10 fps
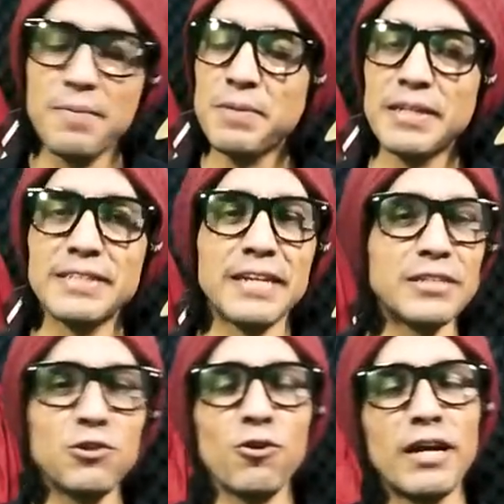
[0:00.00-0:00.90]
Miren,
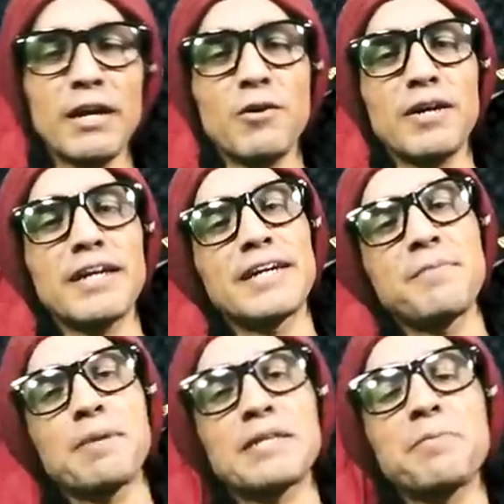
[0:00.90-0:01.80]
eh, yo creo que
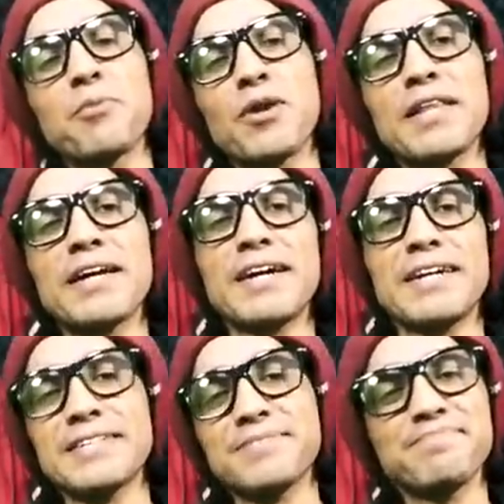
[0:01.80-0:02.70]
en
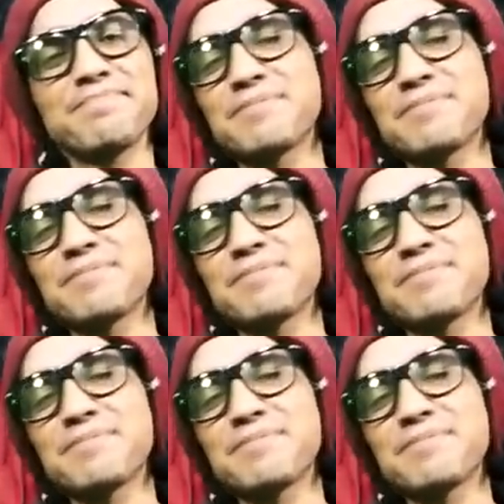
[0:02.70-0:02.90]
pretemporada mm,